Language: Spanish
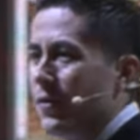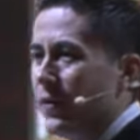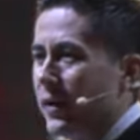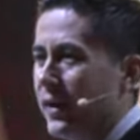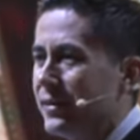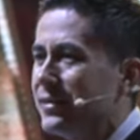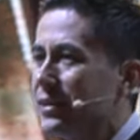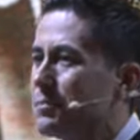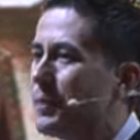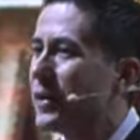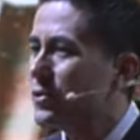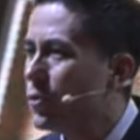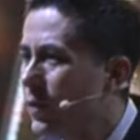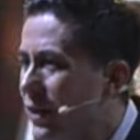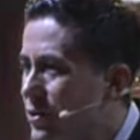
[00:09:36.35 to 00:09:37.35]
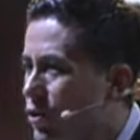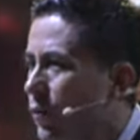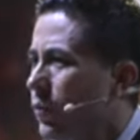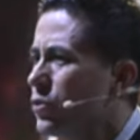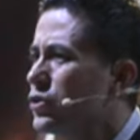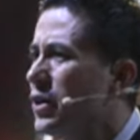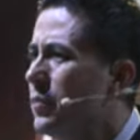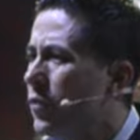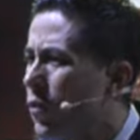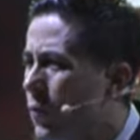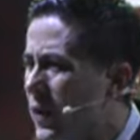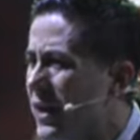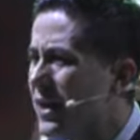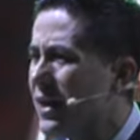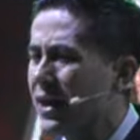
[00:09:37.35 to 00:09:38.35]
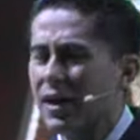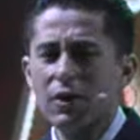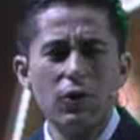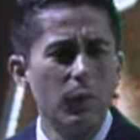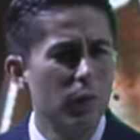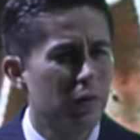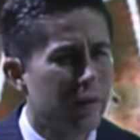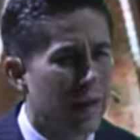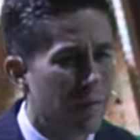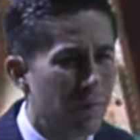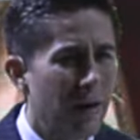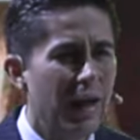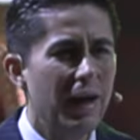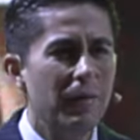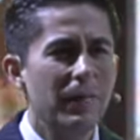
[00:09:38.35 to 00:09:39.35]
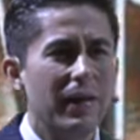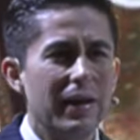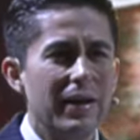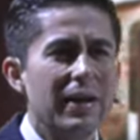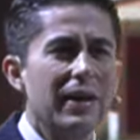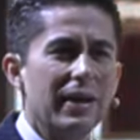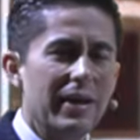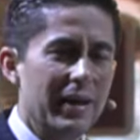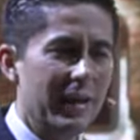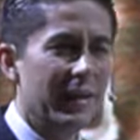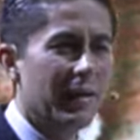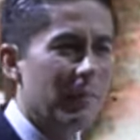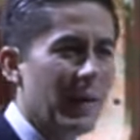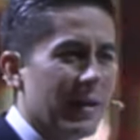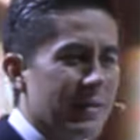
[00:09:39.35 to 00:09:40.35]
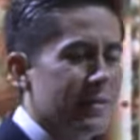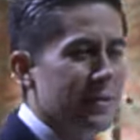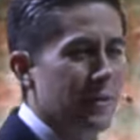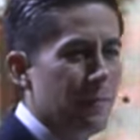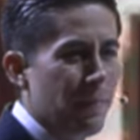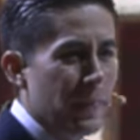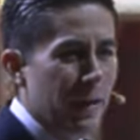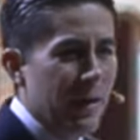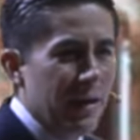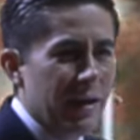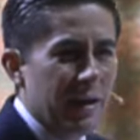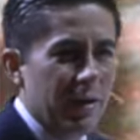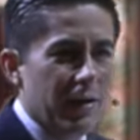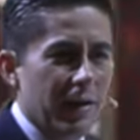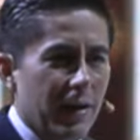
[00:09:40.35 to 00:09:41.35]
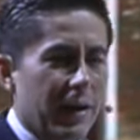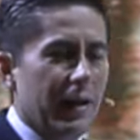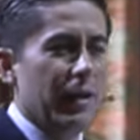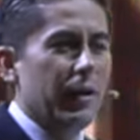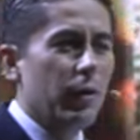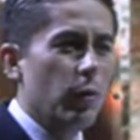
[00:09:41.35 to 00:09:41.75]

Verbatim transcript: Estas personas cómo se movían, cómo te hablaban y demás. Y